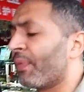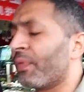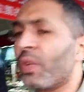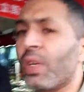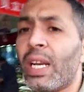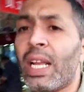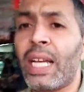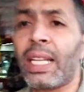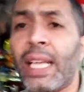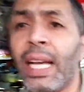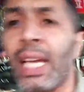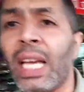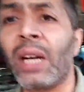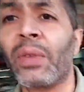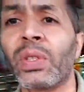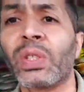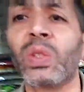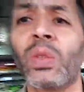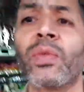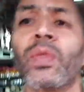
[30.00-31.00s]
والهدايا
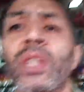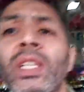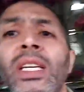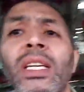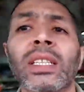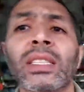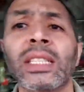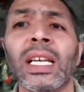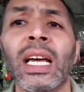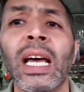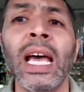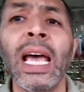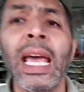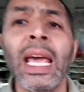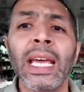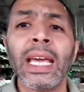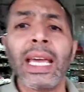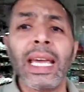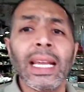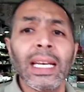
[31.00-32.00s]
والسوفونيرز
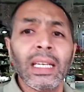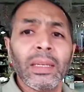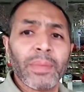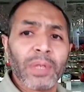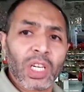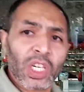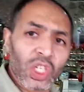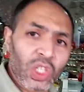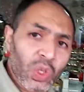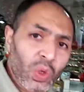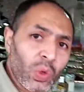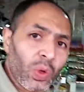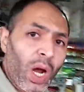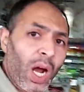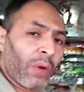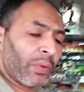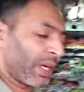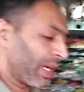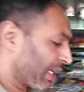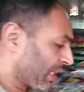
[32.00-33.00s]
ايه اللي بيشتروه
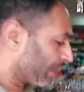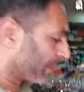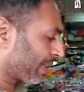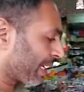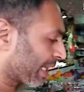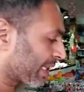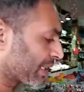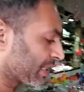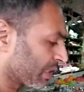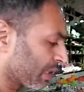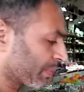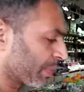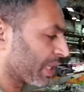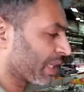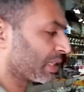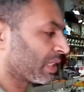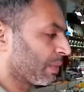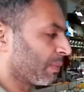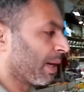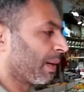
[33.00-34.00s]
او ايه اللي بيجذب
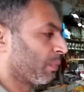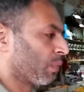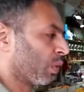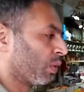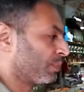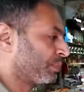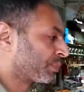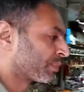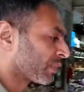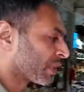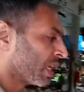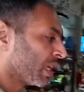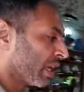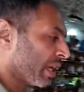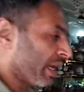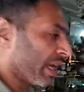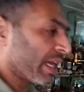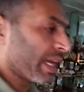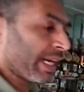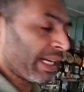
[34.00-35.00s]
اهتمامهم
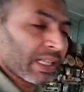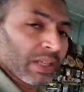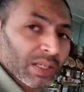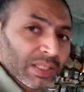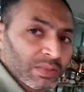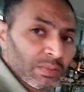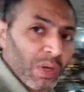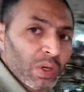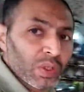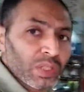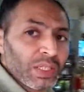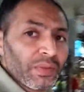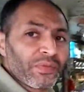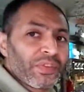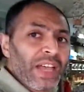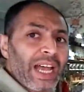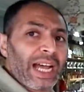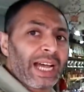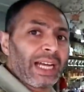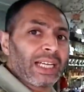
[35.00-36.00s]
إيه، احنا دلوقتي موجودين
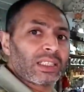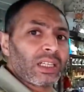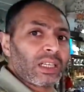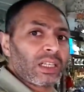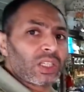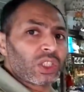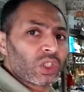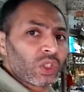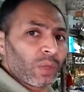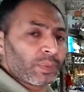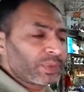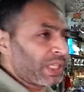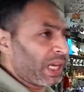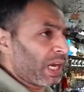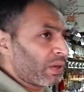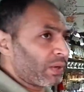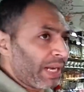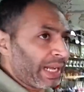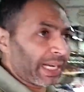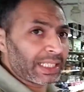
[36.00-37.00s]
في احد الشوبس
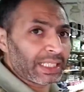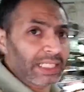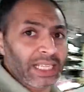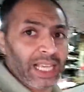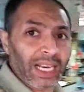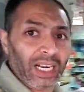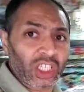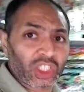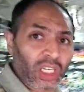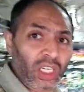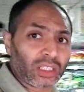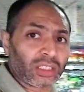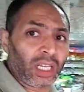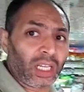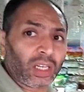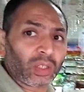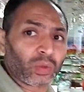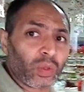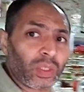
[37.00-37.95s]
او الحاجات اللي هي على الشط على طول